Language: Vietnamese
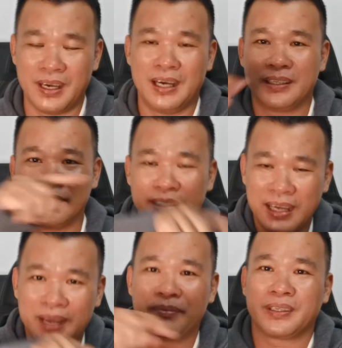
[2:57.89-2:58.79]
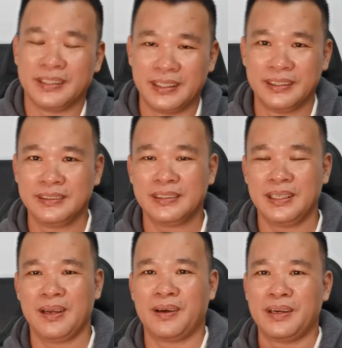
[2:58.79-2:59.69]
vợ người nam hoặc người nữ
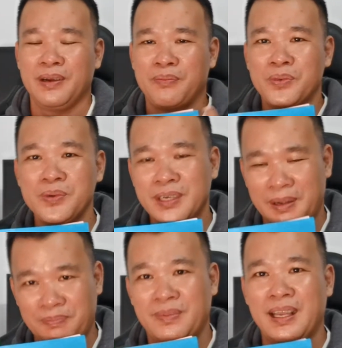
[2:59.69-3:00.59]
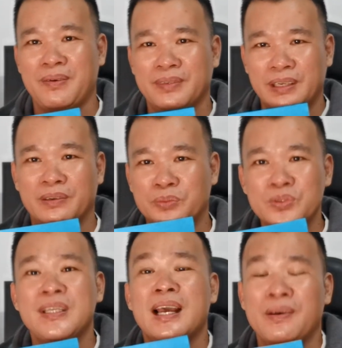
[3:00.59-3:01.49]
thì họ đều muốn gặp nhau đều muốn